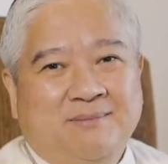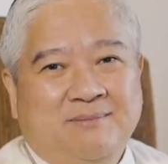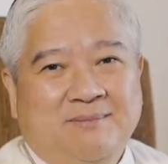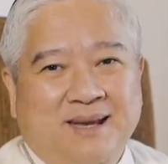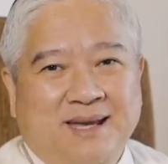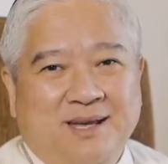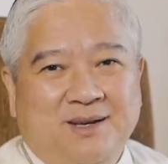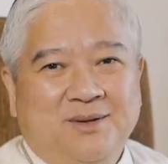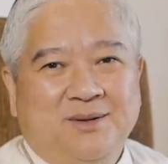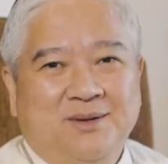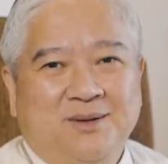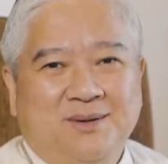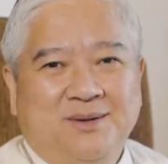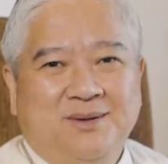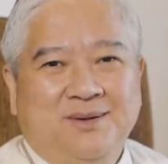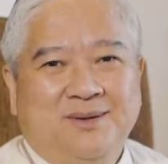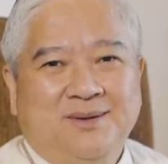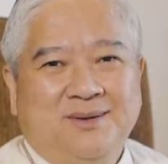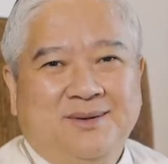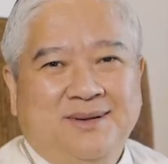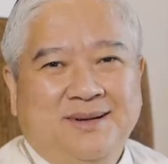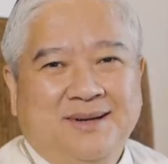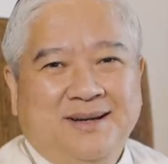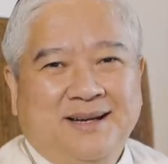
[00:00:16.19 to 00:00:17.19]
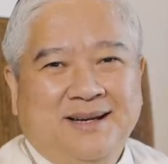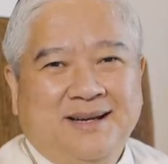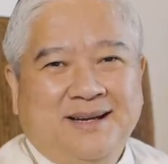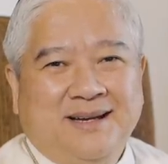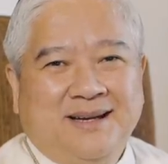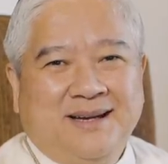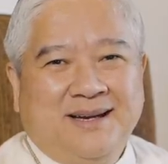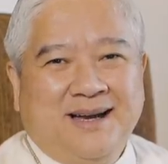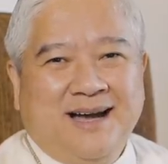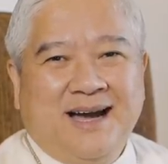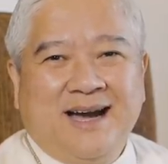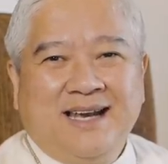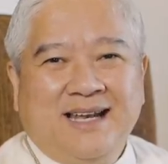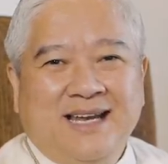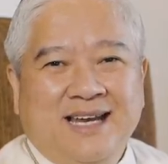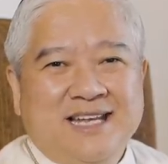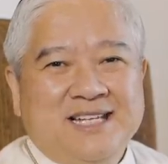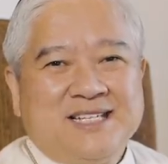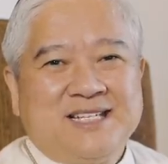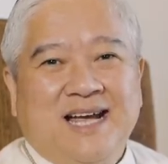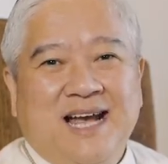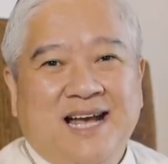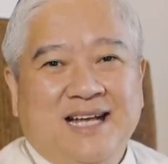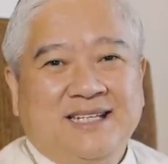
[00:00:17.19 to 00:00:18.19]
Pero ang
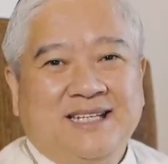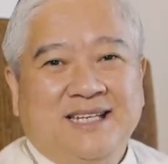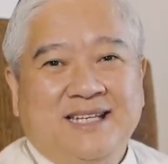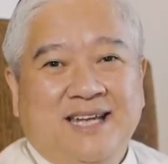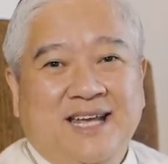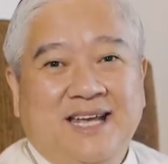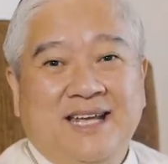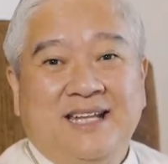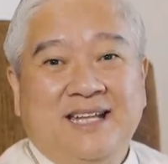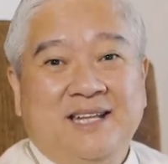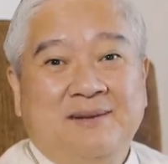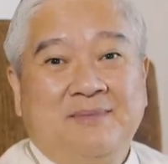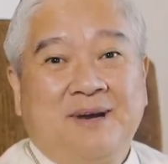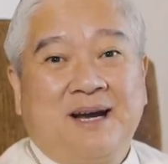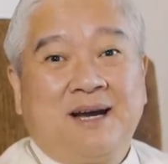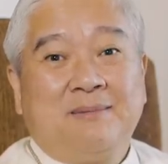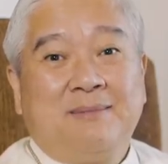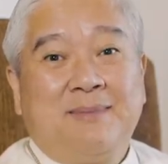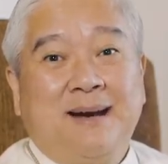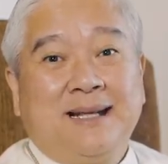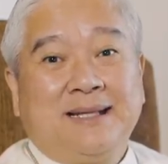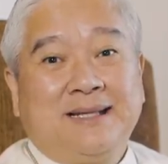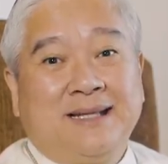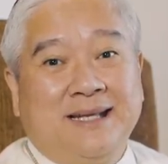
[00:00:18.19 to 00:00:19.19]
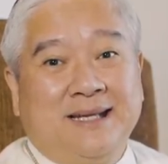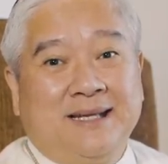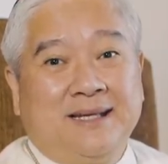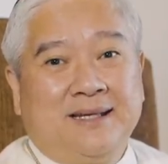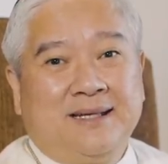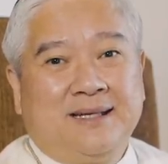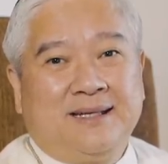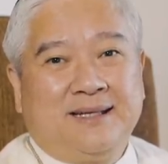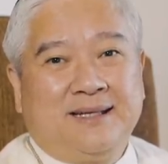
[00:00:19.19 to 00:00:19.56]
ilan sa atin ay hindi makabati